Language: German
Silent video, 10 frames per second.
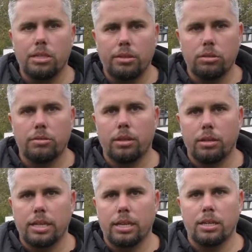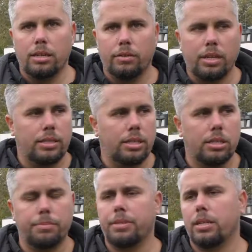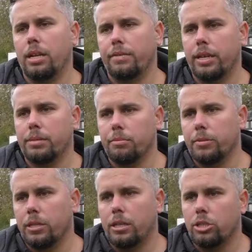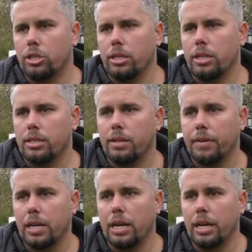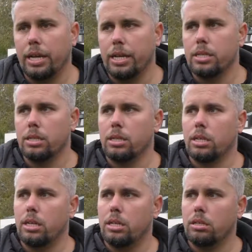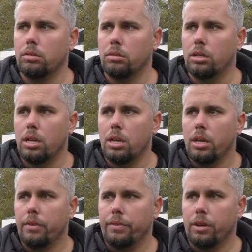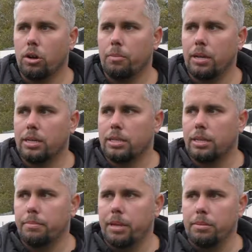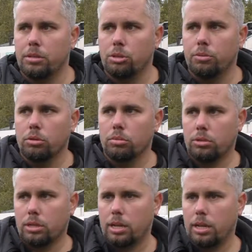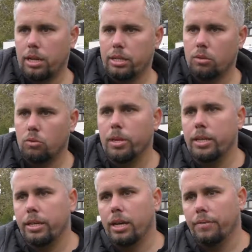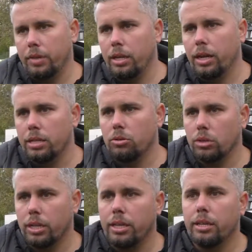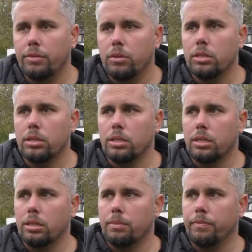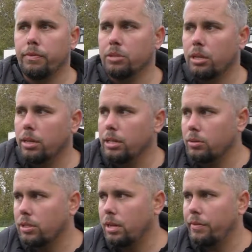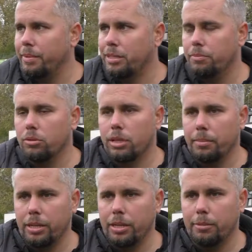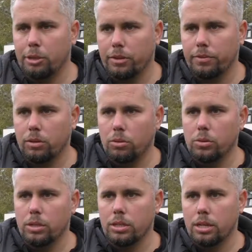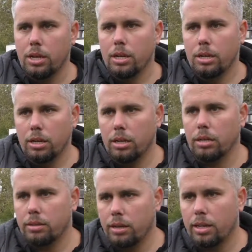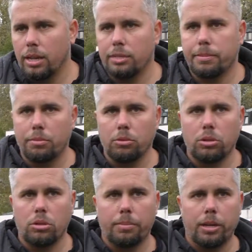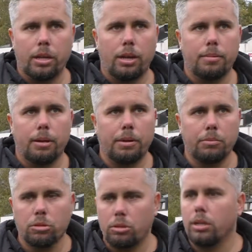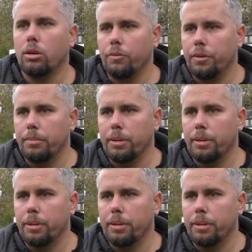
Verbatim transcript: dass sie uns ta äh, tatsächlich ein bisschen cleverer jetzt momentan anstellen als in der Vergangenheit. Ne? Also wir kommen langsam mehr mit dem Spielrhythmus klar, halt in der Oberliga, wie halt dort agiert wird. Ähm, wir müssen allerdings auch sagen, wir haben jetzt die Punkte gegen Berliner Mannschaften geholt. Äh, zwar klar ist Brandenburg Süd dabei, aber Brandenburg Süd hat ja auch viele